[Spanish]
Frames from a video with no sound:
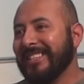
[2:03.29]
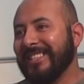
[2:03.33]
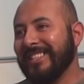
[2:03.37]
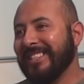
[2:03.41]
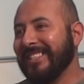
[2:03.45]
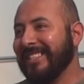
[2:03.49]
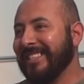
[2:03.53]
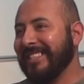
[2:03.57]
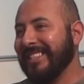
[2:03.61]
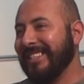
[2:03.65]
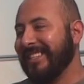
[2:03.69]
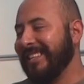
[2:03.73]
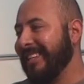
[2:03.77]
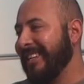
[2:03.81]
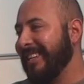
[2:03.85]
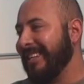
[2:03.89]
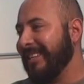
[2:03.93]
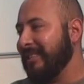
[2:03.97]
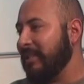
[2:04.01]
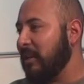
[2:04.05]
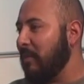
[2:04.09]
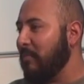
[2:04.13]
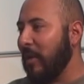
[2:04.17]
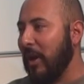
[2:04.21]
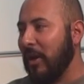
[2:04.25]
Y
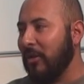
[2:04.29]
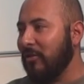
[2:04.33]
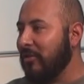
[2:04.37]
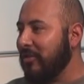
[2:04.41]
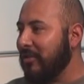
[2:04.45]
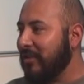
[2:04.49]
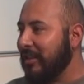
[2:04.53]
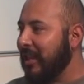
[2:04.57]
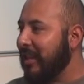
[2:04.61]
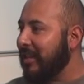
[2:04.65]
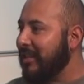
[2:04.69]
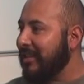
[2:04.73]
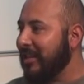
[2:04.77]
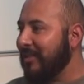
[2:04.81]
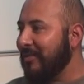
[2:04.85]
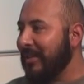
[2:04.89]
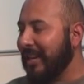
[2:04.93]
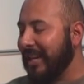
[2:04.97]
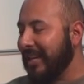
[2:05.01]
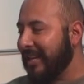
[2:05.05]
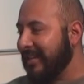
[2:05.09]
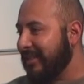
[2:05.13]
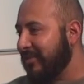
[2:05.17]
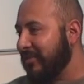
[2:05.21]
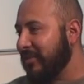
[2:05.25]
se paró, ya se iba,
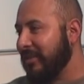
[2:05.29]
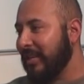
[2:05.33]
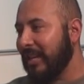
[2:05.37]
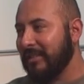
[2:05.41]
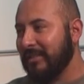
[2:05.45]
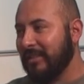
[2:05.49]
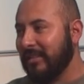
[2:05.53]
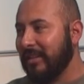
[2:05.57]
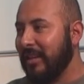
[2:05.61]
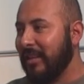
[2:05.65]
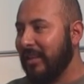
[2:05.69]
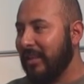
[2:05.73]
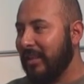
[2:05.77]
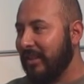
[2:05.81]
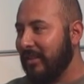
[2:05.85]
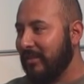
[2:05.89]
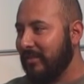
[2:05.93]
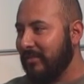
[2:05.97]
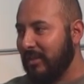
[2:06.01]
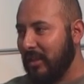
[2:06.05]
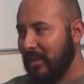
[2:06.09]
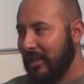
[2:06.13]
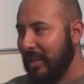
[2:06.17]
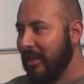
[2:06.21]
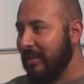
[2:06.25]
le dije, no, ¿sabes qué?
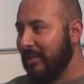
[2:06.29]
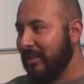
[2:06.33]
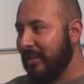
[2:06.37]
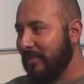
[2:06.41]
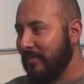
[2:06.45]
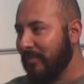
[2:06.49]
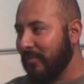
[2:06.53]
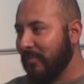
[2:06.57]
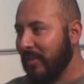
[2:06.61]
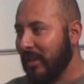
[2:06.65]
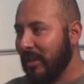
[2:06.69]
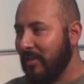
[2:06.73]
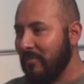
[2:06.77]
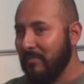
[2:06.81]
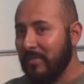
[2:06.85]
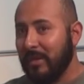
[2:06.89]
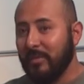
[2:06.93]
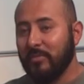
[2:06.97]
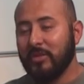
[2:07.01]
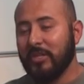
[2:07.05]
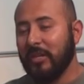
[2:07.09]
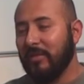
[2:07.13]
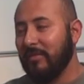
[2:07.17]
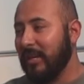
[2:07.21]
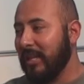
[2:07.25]
Detente,
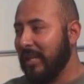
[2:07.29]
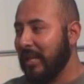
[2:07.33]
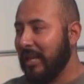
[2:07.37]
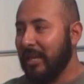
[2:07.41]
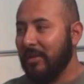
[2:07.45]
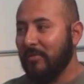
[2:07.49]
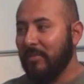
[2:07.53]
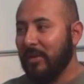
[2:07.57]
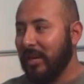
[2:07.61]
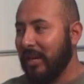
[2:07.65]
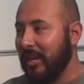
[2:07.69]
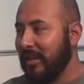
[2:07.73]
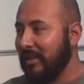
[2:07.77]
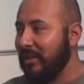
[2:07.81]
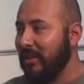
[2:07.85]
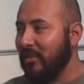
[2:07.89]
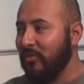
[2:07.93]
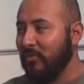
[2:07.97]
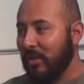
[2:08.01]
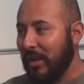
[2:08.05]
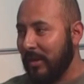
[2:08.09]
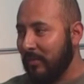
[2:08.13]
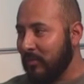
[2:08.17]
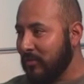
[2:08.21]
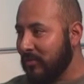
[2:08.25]
vamos a ver de qué manera te
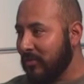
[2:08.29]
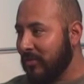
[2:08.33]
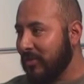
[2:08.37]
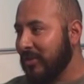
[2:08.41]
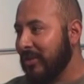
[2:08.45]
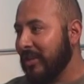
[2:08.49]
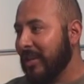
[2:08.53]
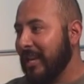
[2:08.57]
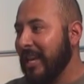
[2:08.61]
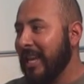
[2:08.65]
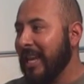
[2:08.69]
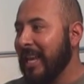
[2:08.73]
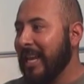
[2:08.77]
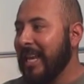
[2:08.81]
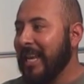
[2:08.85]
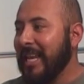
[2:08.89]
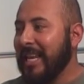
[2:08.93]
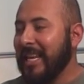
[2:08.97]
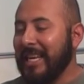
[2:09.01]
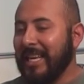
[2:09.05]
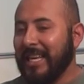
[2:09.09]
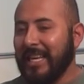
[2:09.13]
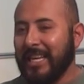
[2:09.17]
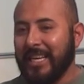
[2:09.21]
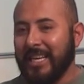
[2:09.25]
ayudamos.
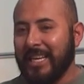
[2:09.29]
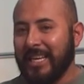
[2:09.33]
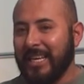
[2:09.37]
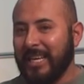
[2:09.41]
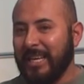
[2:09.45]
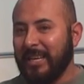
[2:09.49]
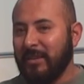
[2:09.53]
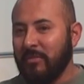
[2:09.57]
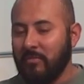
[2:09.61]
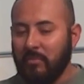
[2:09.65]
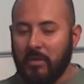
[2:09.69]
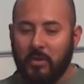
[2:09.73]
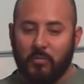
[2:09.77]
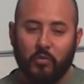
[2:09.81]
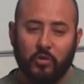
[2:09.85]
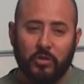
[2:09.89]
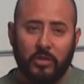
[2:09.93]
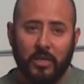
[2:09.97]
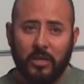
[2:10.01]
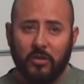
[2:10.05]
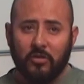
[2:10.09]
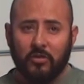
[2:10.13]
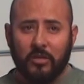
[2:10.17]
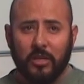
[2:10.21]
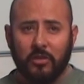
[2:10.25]
Y me puse
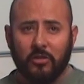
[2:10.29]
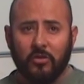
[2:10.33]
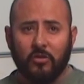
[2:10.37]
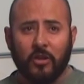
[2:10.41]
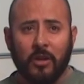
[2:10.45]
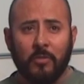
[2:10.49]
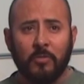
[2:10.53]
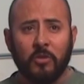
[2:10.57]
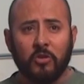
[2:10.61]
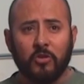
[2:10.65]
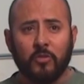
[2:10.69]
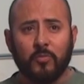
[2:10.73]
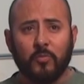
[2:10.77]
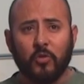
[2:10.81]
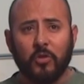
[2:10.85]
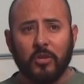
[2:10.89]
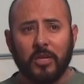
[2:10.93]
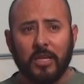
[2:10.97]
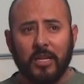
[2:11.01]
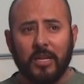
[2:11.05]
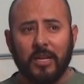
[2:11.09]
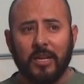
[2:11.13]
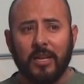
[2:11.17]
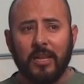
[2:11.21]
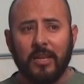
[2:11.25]
en contacto con amigos
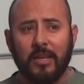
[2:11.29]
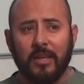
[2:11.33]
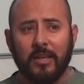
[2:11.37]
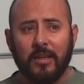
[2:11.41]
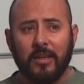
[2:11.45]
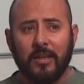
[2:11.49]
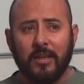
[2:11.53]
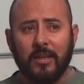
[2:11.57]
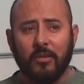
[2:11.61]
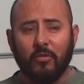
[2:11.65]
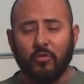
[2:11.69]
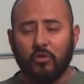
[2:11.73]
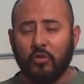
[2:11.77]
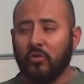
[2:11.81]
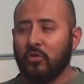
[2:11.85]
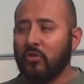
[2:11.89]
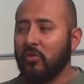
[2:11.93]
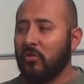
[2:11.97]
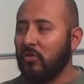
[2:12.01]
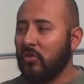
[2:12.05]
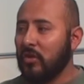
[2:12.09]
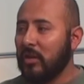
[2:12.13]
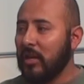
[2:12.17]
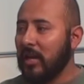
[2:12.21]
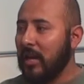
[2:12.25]
porque la
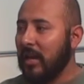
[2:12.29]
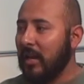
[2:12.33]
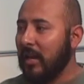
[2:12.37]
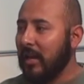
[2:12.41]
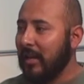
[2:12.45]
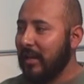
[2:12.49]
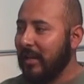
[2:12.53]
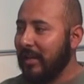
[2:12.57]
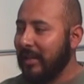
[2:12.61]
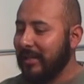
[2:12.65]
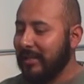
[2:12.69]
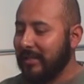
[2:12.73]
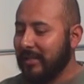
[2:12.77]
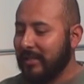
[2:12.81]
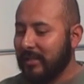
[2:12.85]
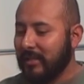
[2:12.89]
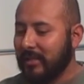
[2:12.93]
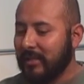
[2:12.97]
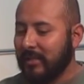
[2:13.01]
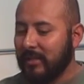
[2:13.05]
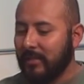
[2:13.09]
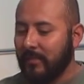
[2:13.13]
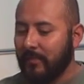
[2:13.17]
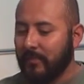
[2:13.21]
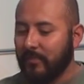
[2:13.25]
odontología es